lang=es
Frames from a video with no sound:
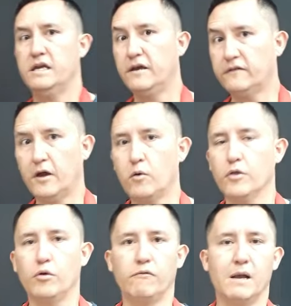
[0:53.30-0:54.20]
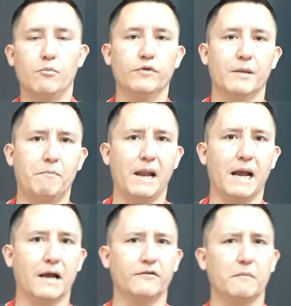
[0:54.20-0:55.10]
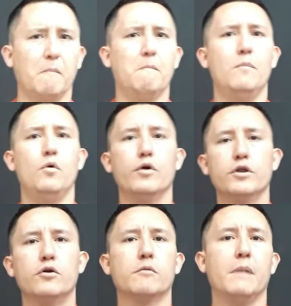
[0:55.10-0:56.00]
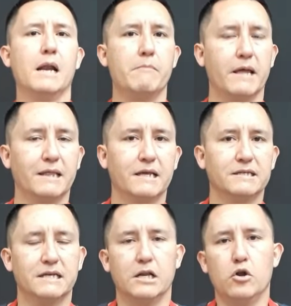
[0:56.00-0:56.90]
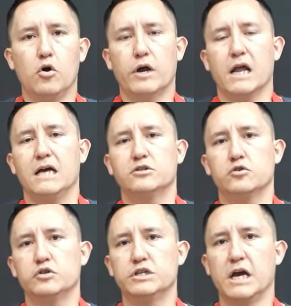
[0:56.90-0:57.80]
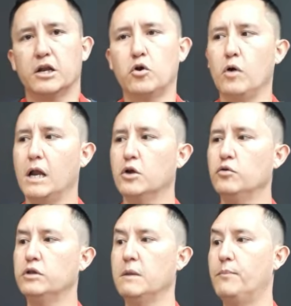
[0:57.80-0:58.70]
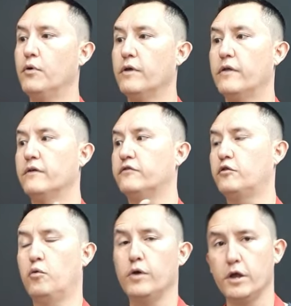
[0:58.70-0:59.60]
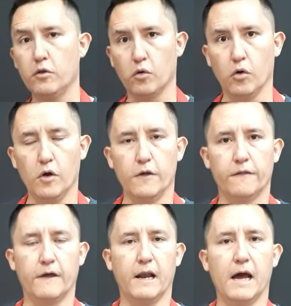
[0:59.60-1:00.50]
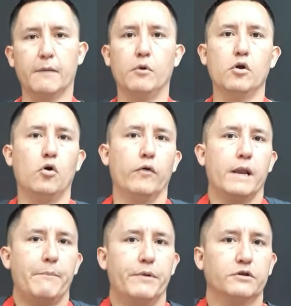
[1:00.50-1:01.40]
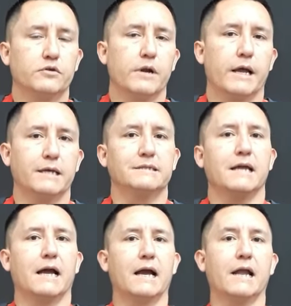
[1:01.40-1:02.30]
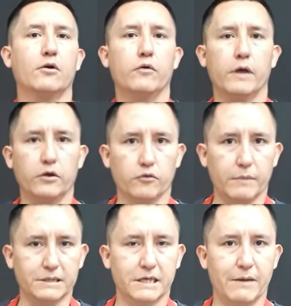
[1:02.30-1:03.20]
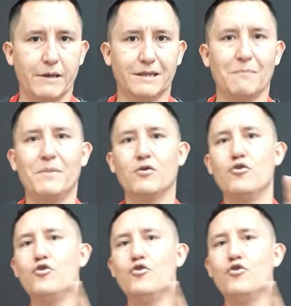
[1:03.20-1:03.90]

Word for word: Y es que cuando hablamos de plagas, muy normalmente se logra asociar con algún tipo de descuido del árbol o de la persona que está a cargo de ellos básicamente, pero